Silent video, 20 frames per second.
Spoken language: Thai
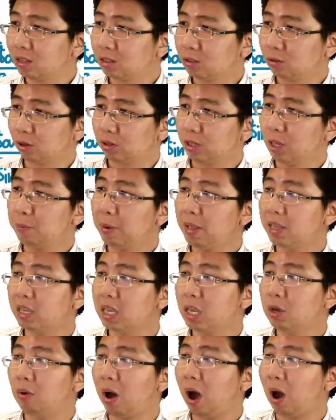ส่วนที่เป็น
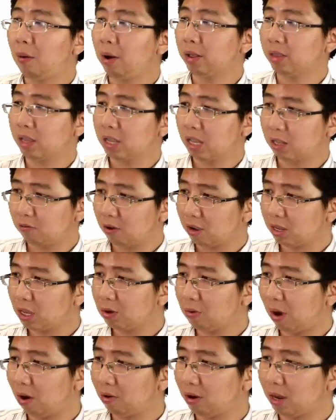คิวเอาอาจจะเห็นว่าคิว
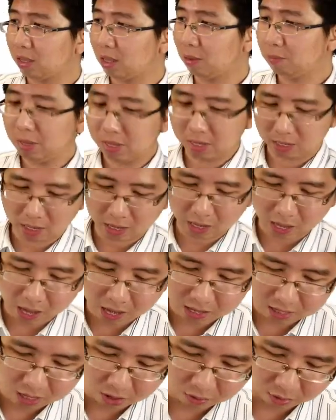เอาเนี่ยจะมีแค่ค่า
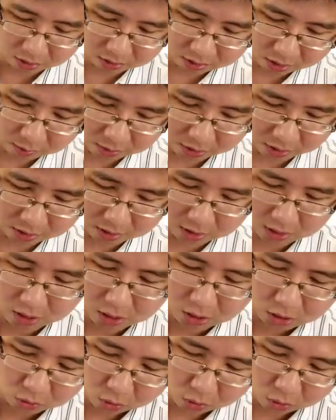เดียวเสมอ ตรง